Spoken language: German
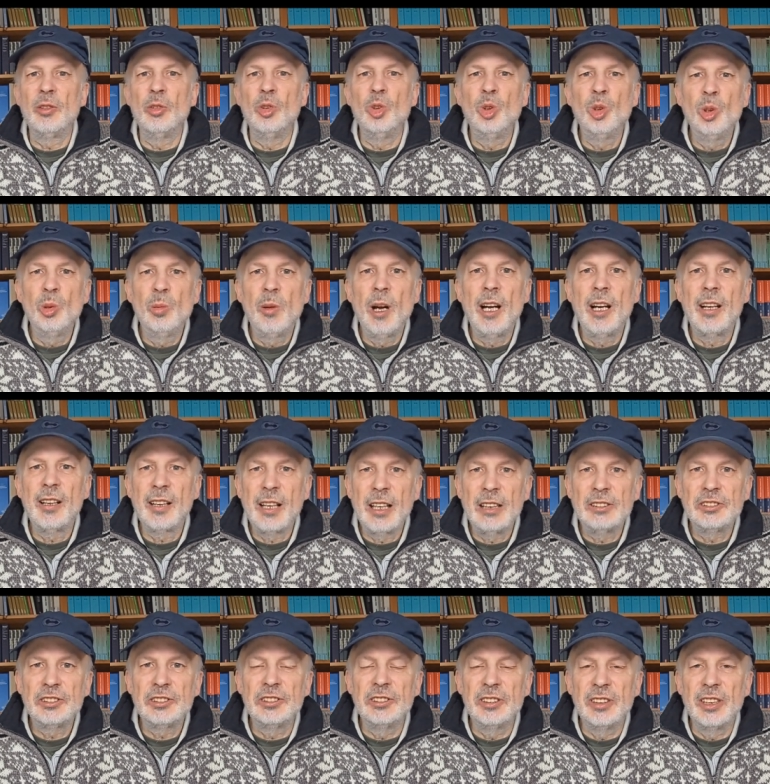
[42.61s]

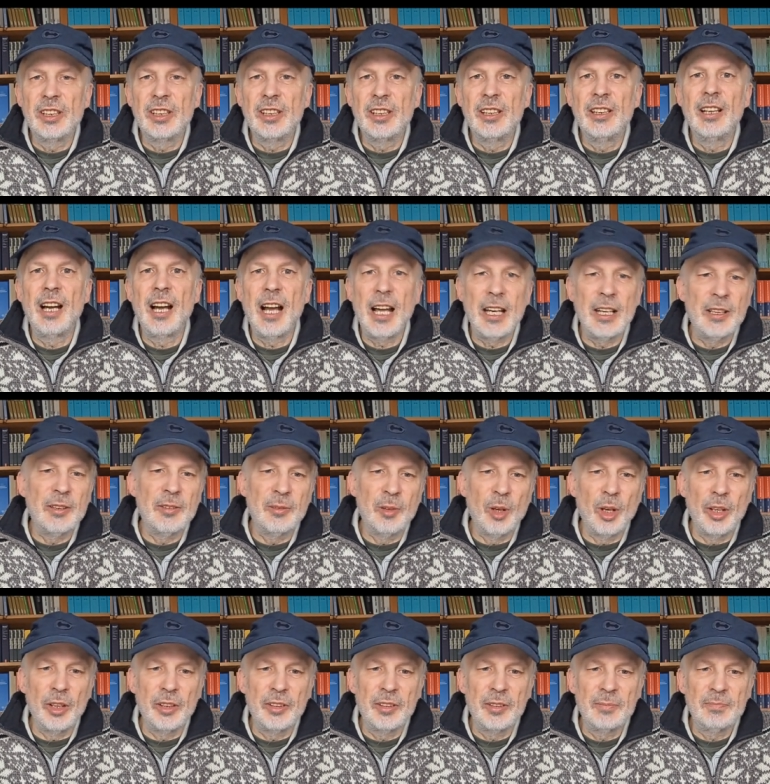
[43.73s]
überraschende
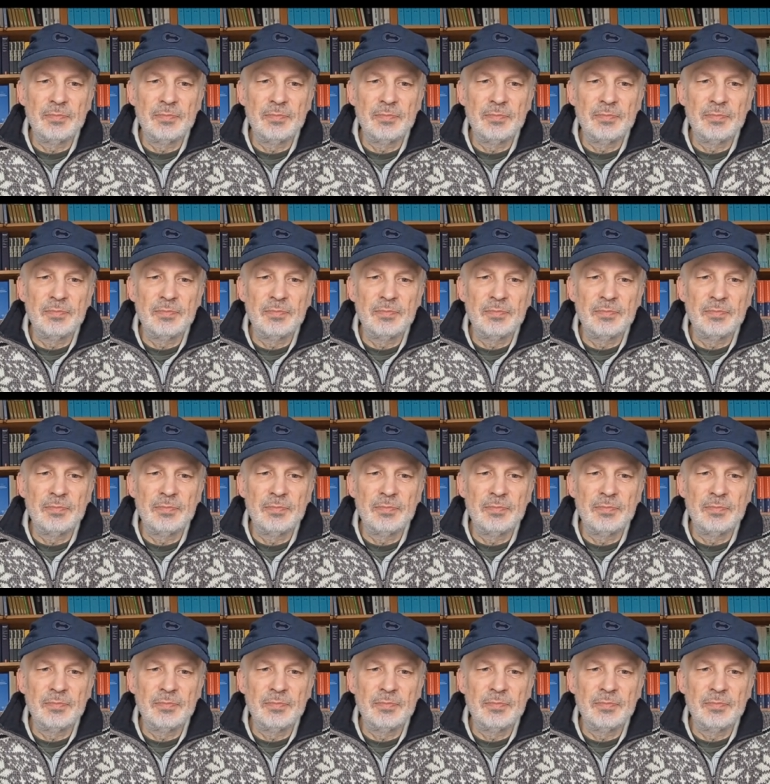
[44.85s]
Antwort.